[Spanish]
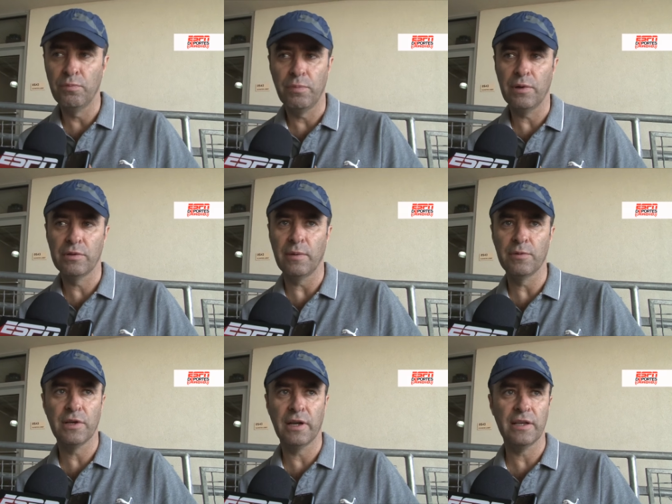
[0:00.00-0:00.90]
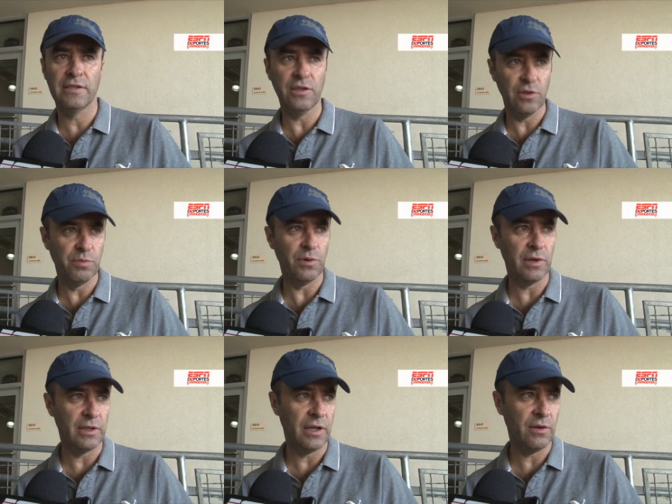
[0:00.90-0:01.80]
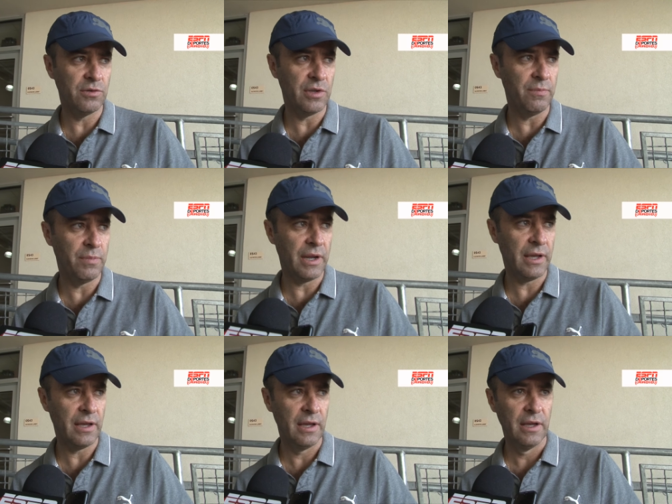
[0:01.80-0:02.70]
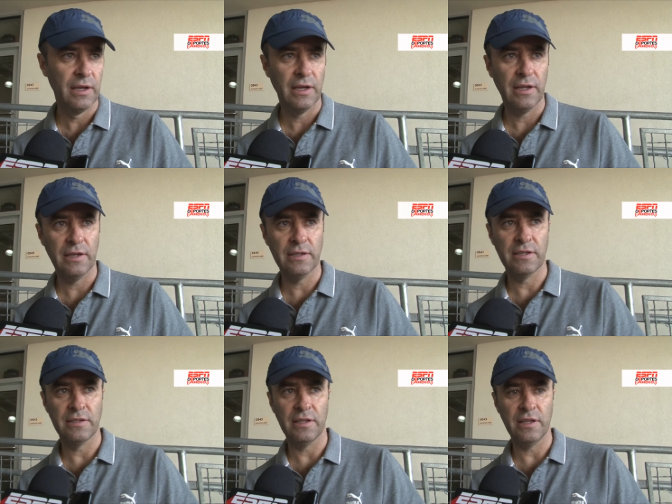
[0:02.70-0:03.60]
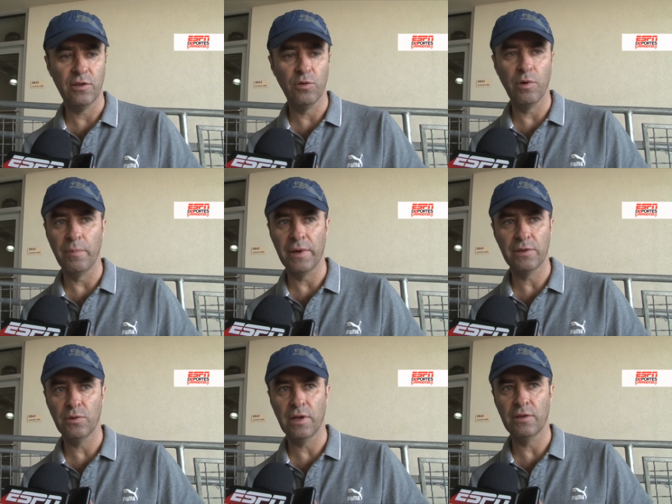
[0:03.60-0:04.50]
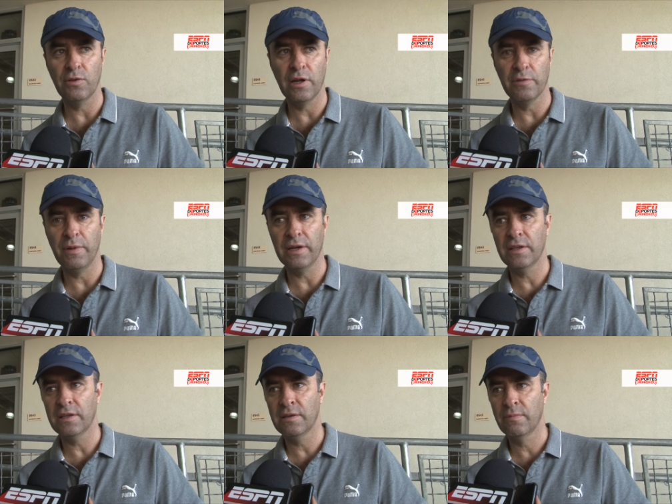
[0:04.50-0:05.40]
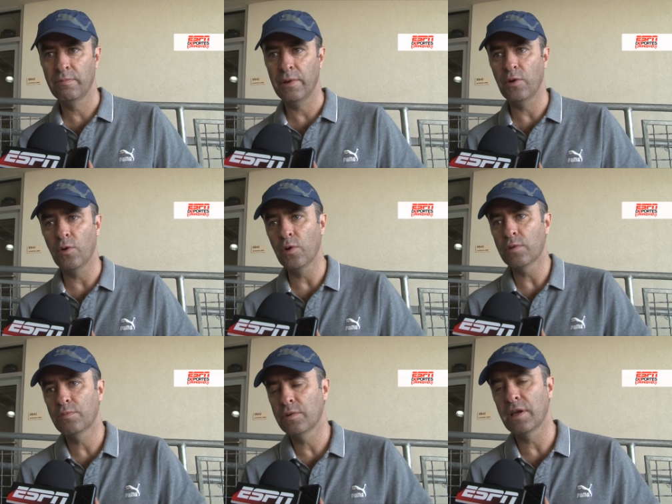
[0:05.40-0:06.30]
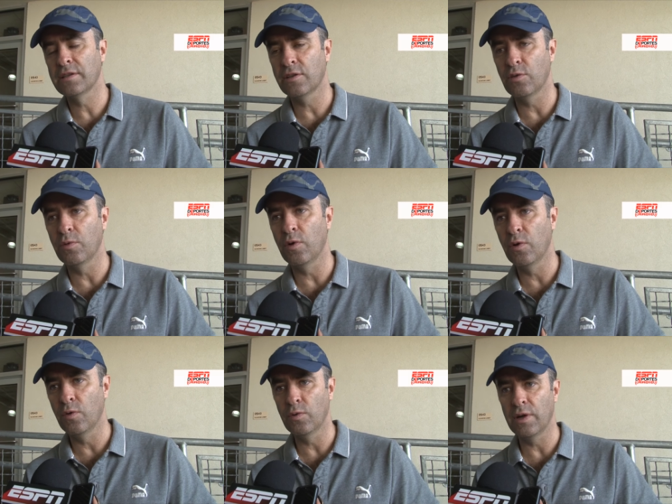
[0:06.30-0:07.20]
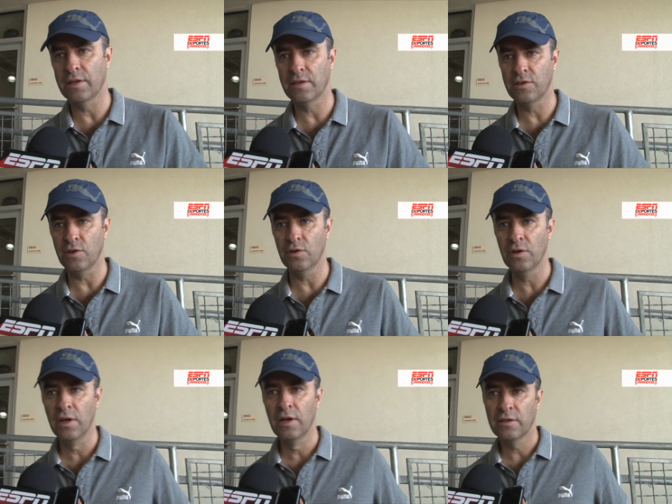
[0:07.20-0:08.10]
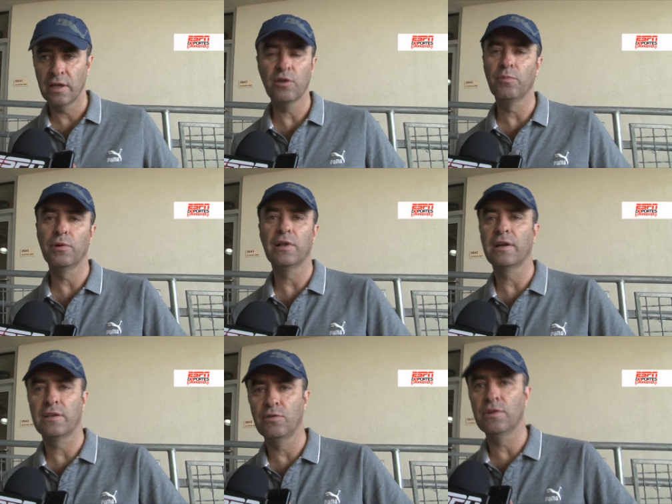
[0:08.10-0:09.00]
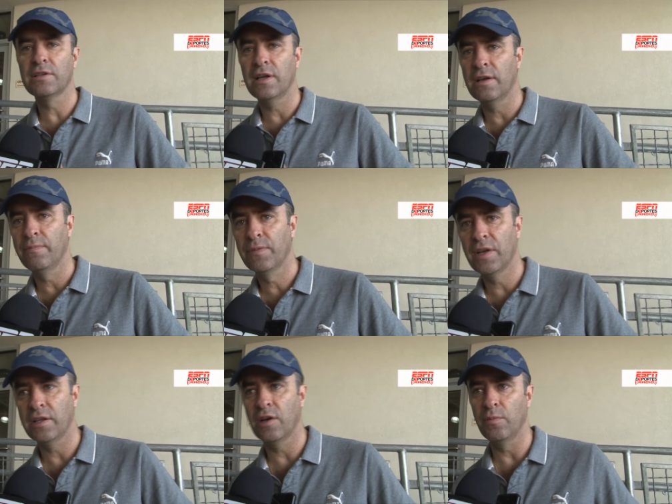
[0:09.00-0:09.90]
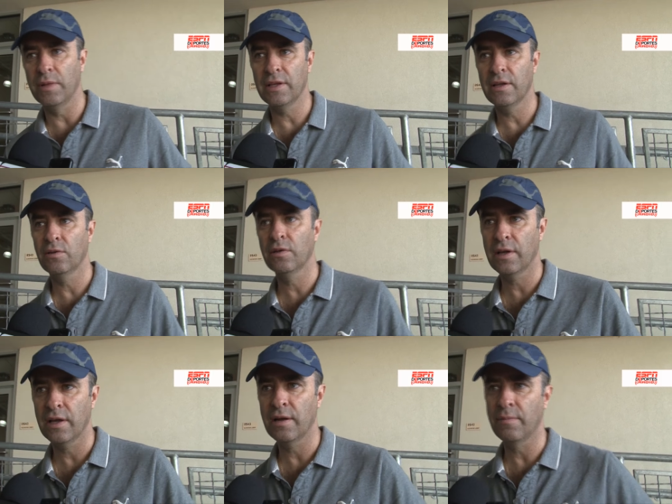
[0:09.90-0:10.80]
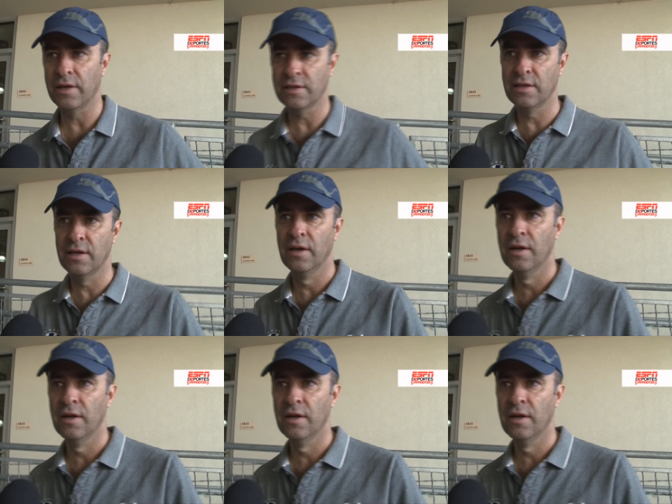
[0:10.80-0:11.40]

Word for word: pero estamos agradecidos porque te digo, siempre en ese sentido hubo apertura de todas las partes, pero hoy ya se tomó una decisión, te digo, por las razones que, te comenté, ¿no? de que era más